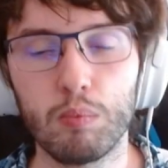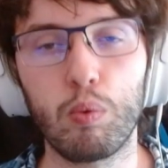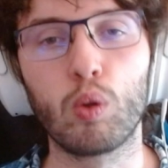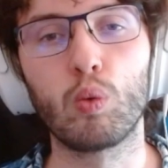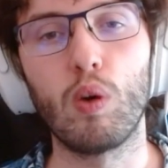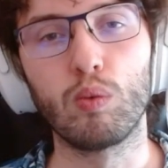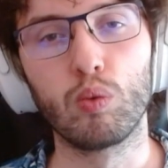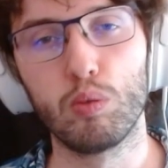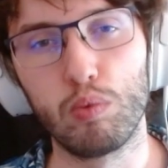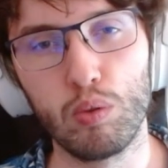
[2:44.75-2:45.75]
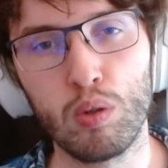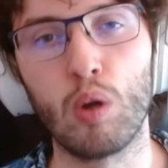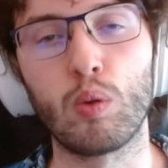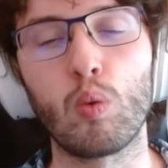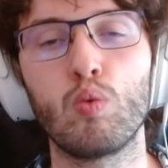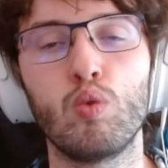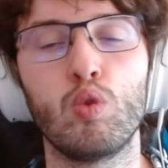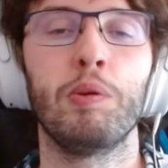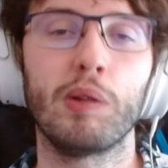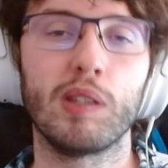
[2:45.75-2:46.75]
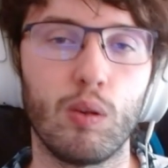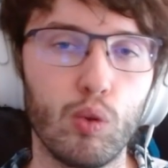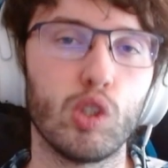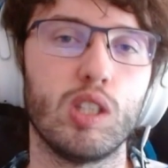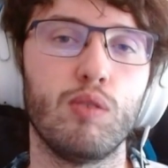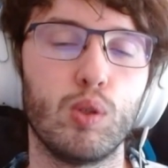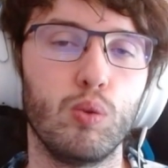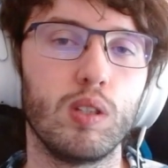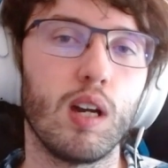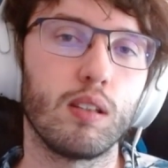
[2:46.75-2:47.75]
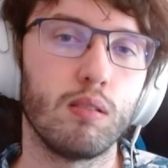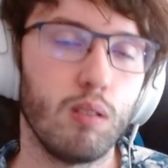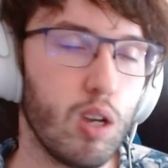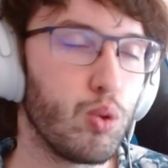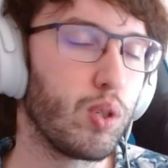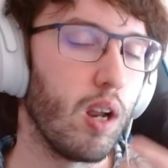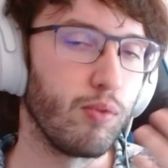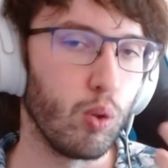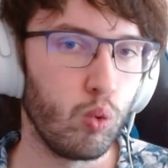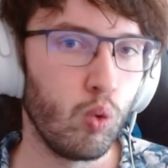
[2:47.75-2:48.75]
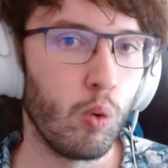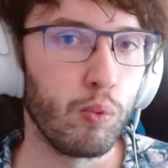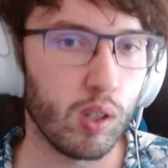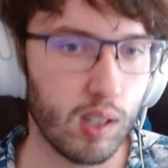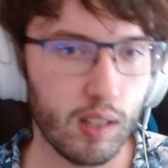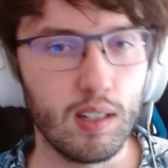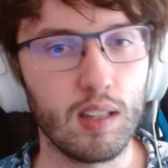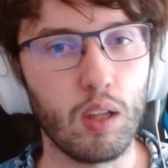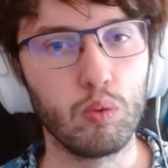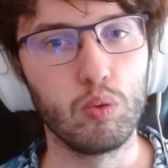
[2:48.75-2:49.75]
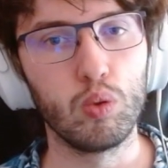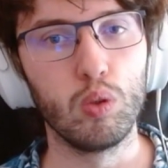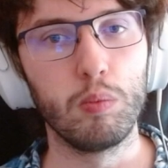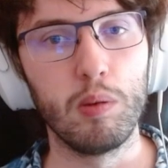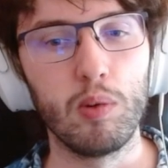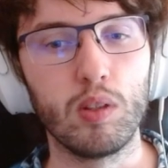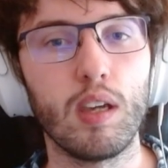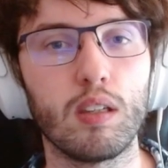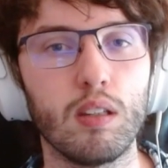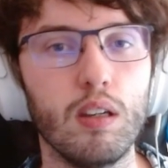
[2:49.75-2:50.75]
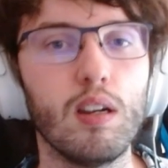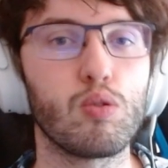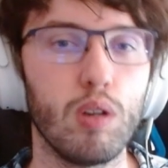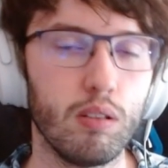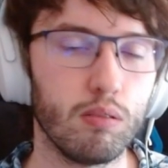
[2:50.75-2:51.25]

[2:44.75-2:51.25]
Pour 3 dont de bleus, en tant que coup supplémentaire, on se défausse d'une carte, et jusqu'à la fin du tour, on peut regarder la carte du dessus de notre bibliothèque et la jouer.